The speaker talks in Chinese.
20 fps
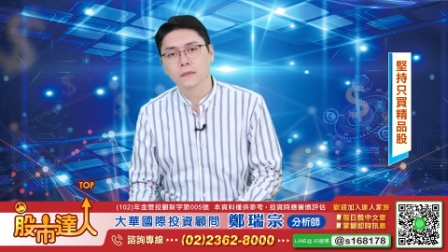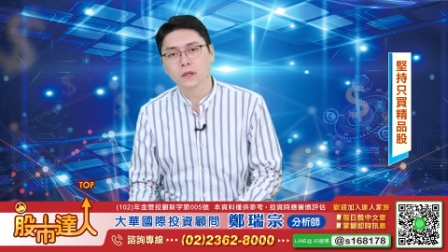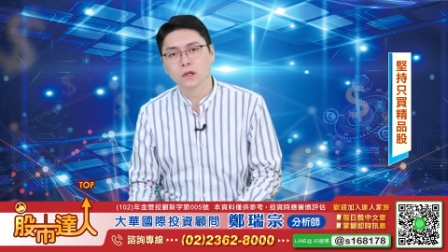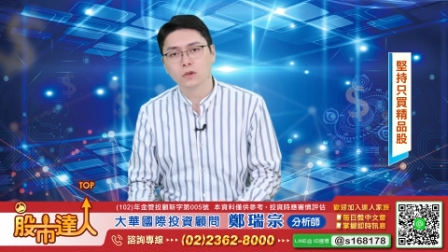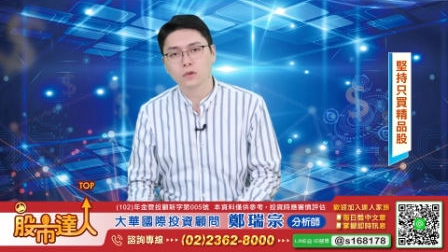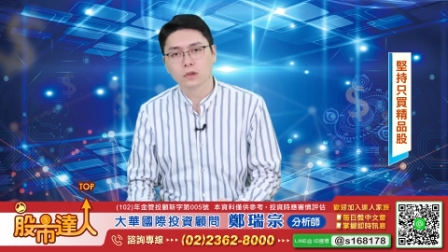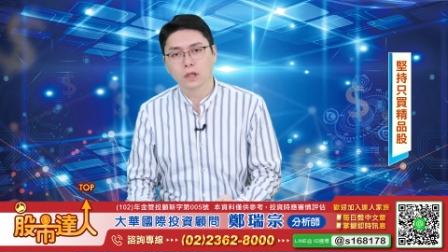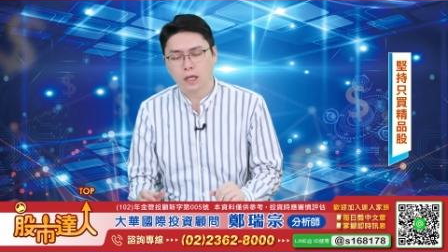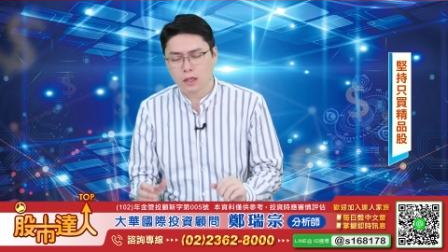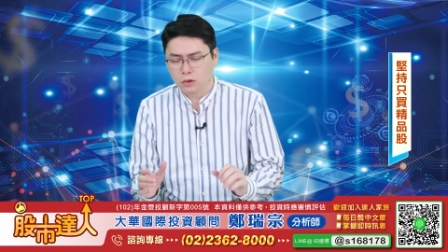
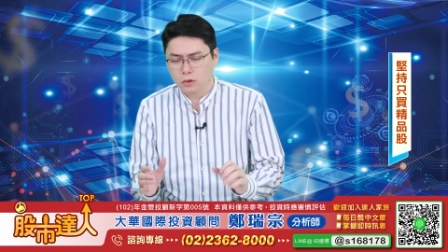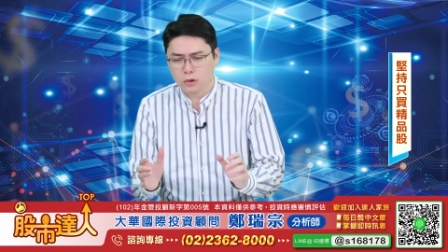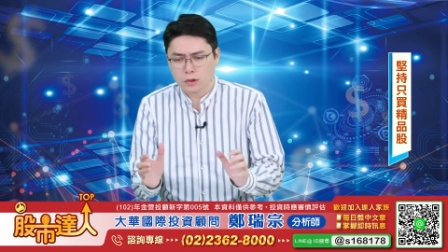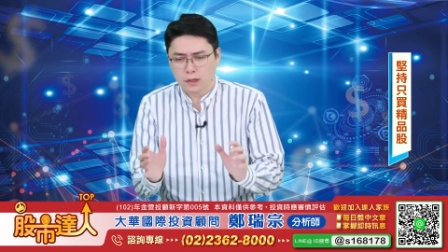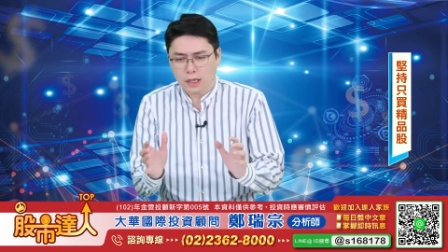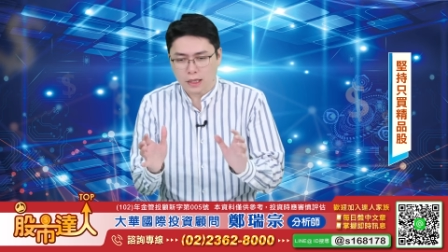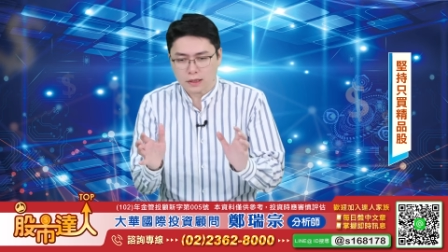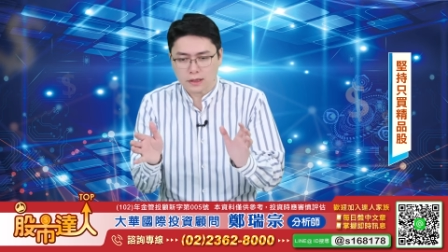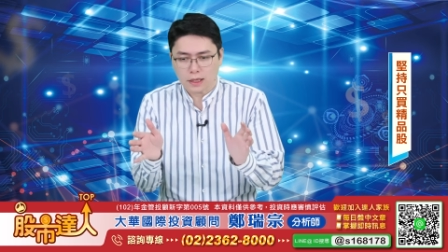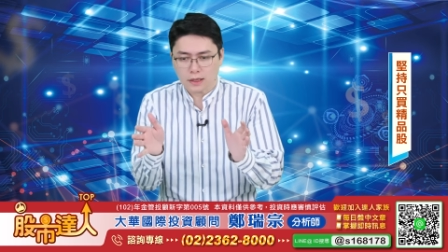啊，当然对
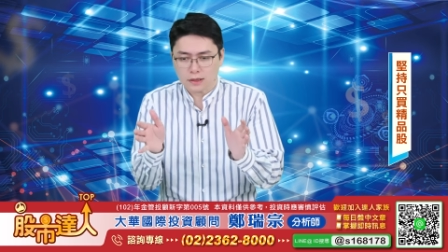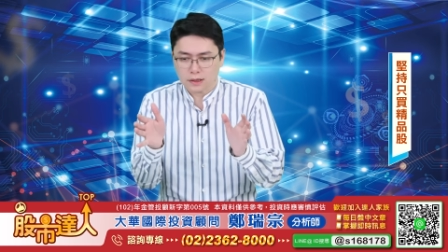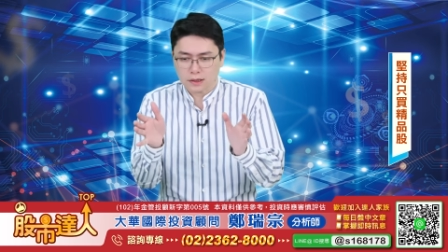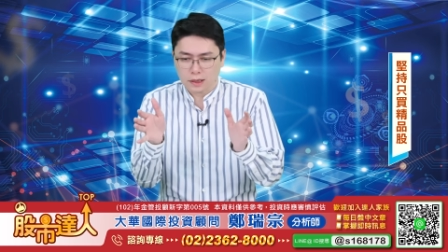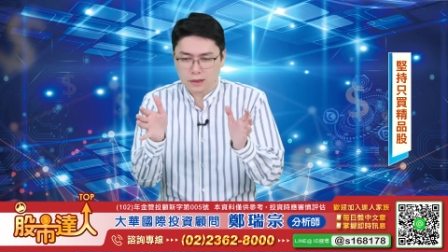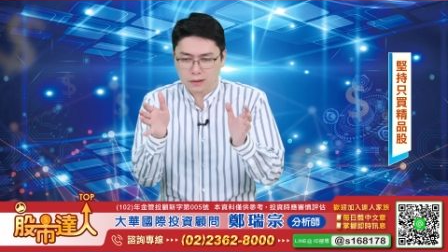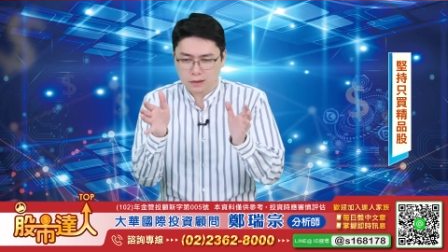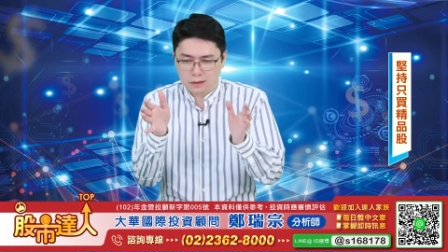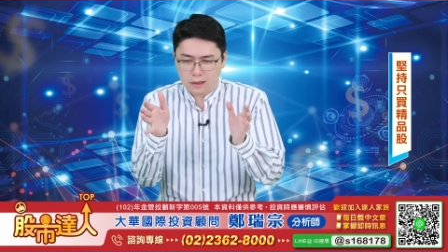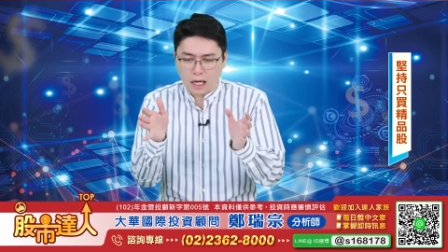大家
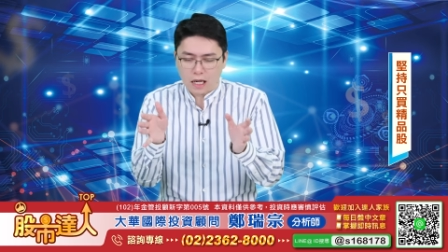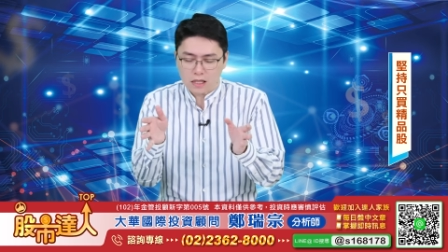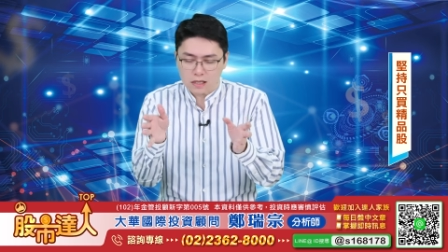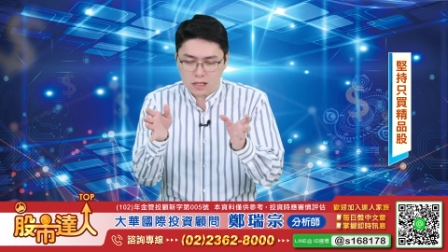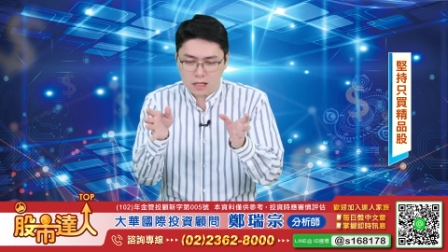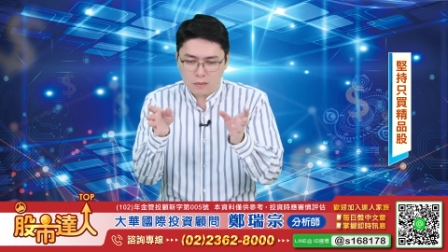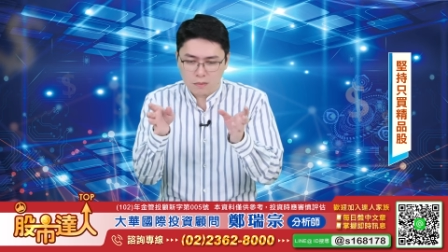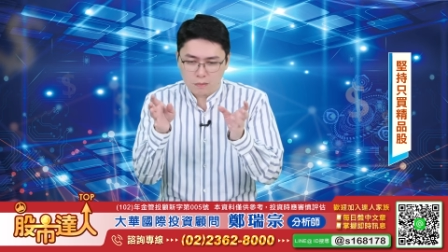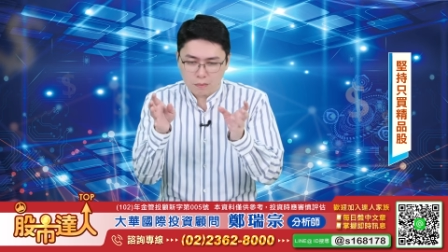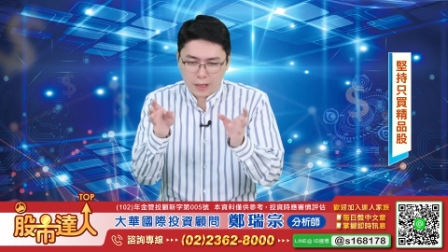在当
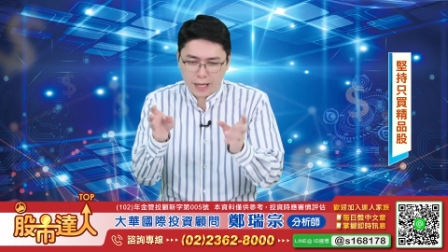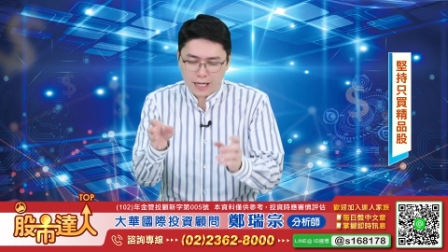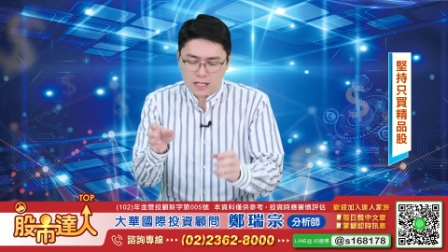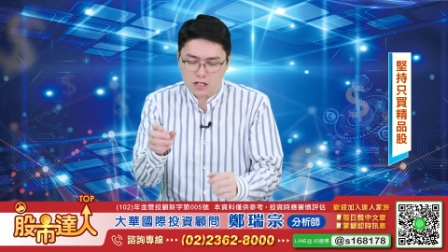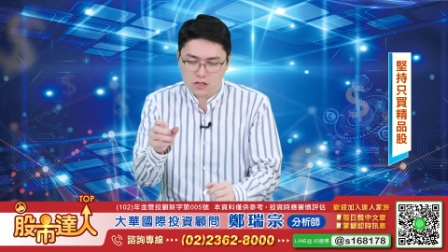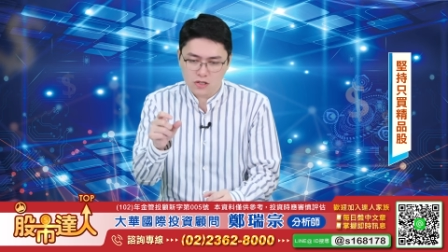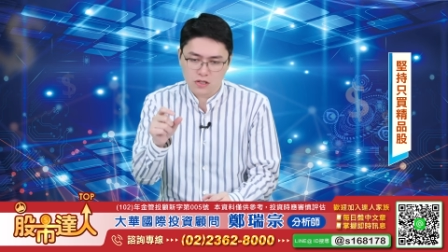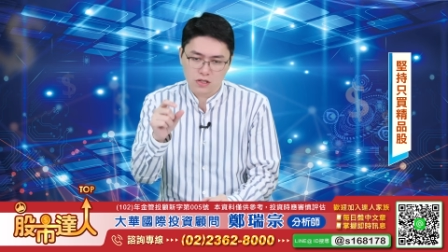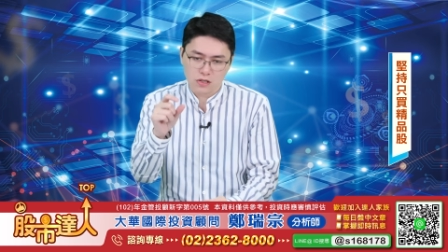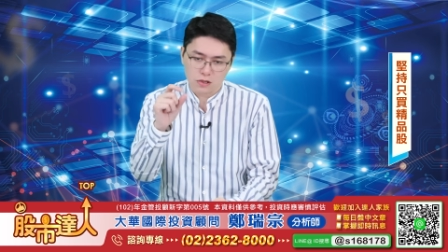天
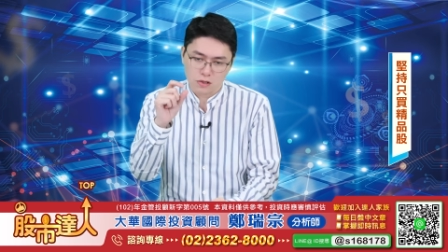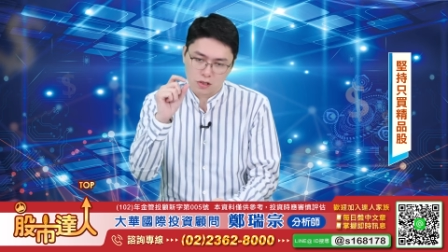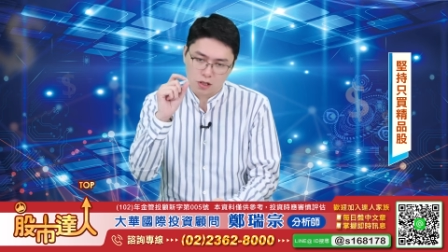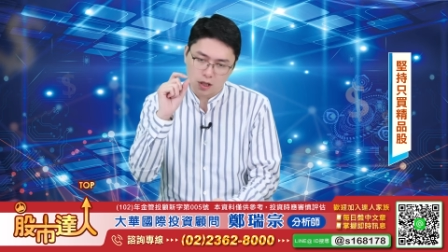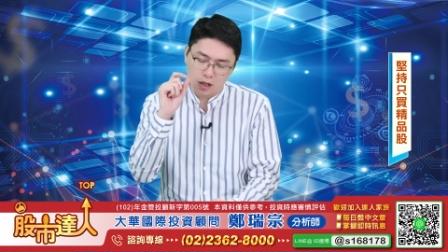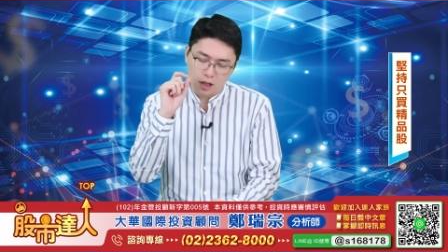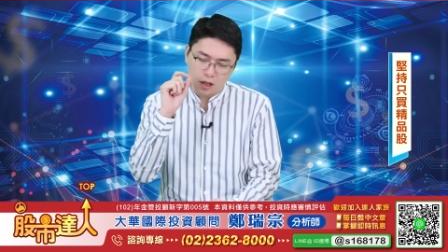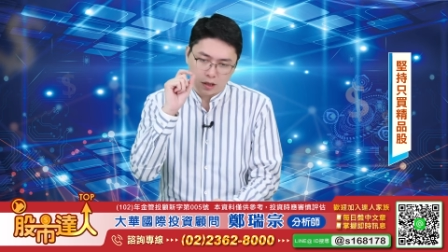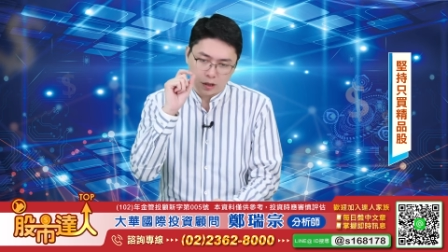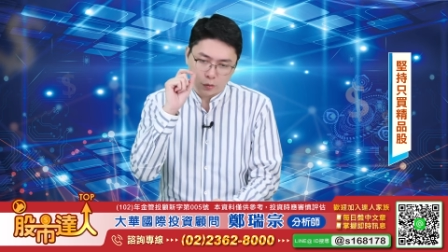盘市
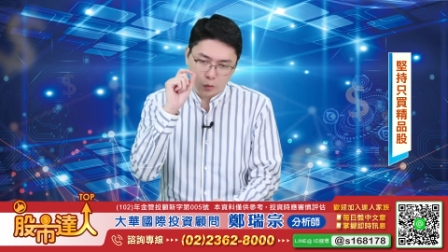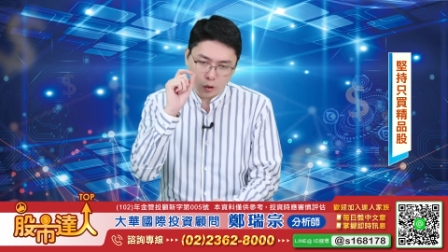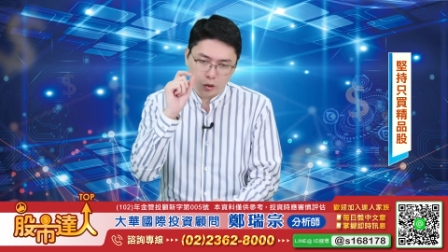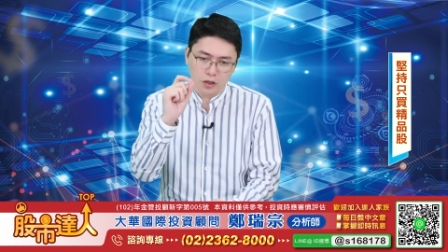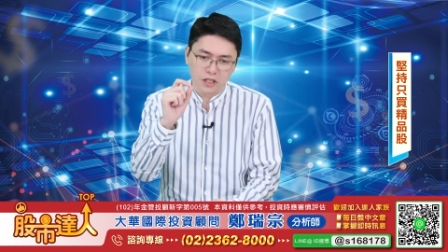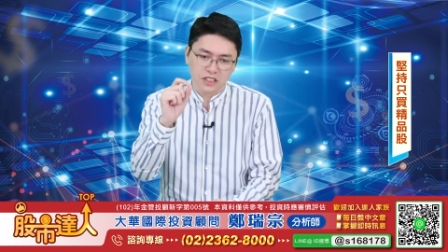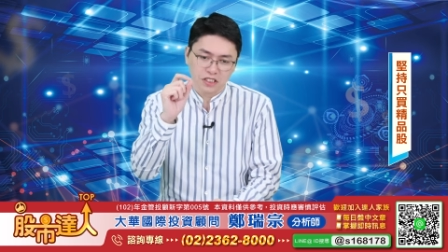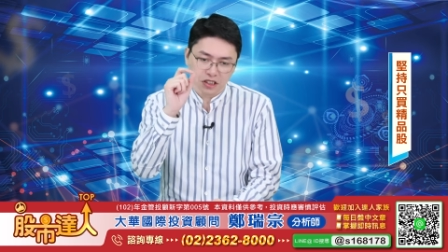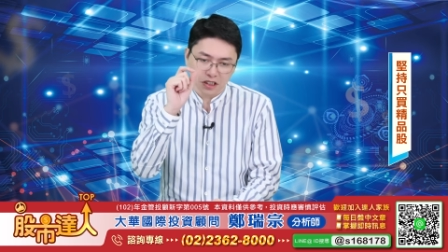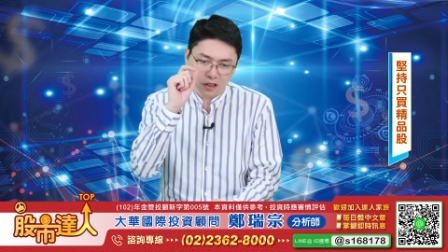你会有一
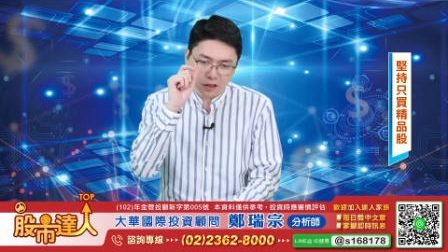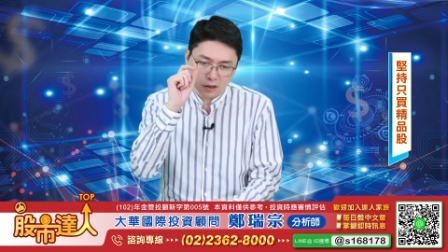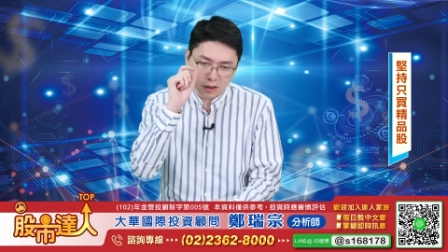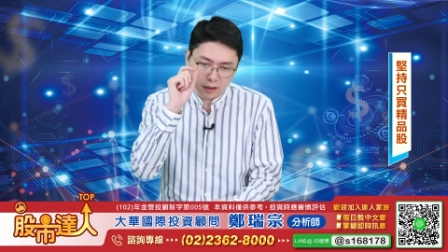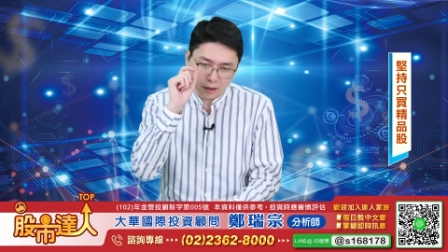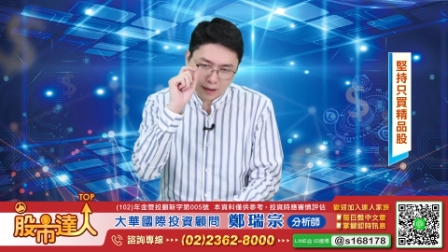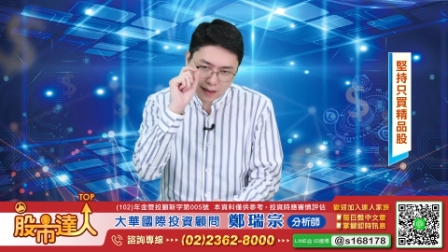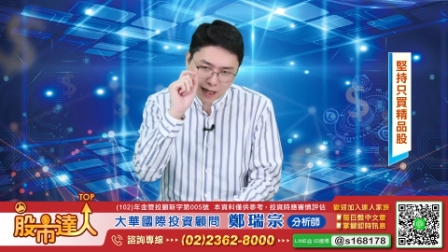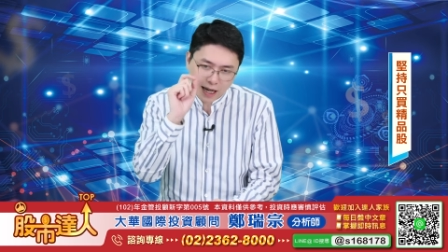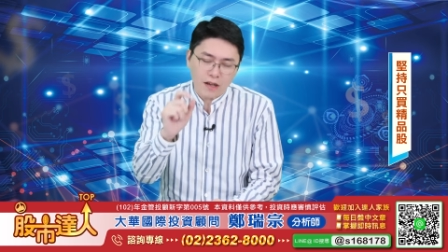个即时
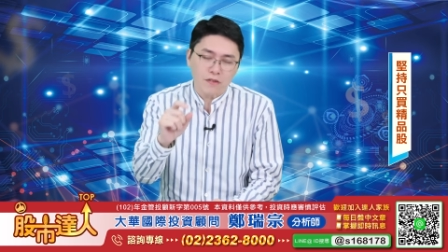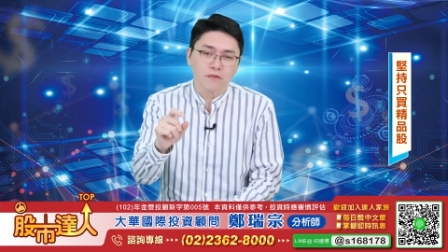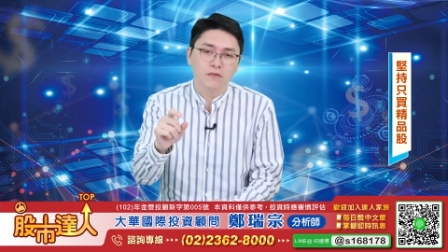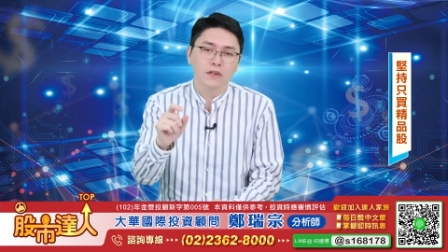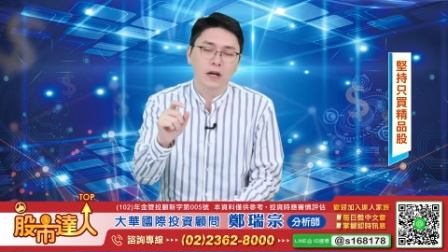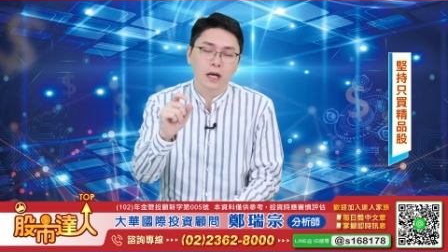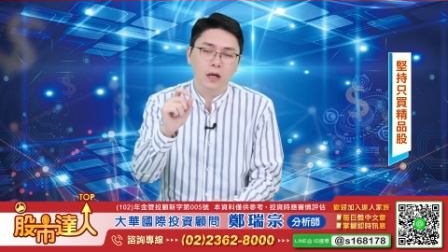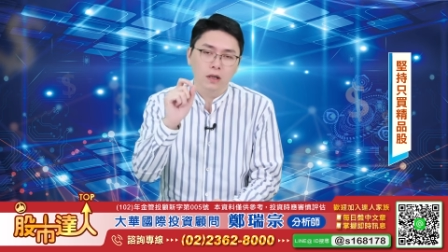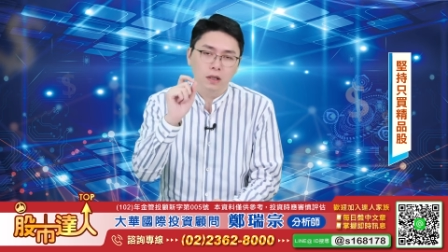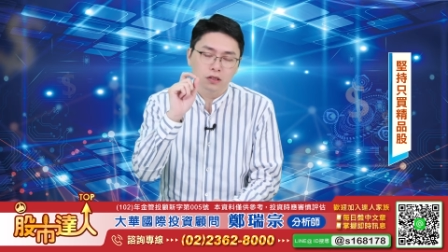的看
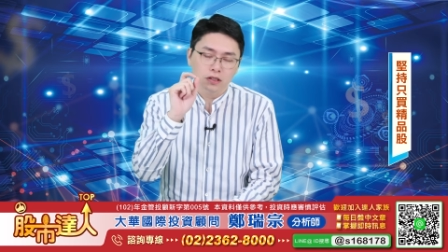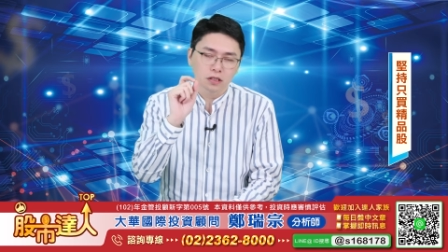法、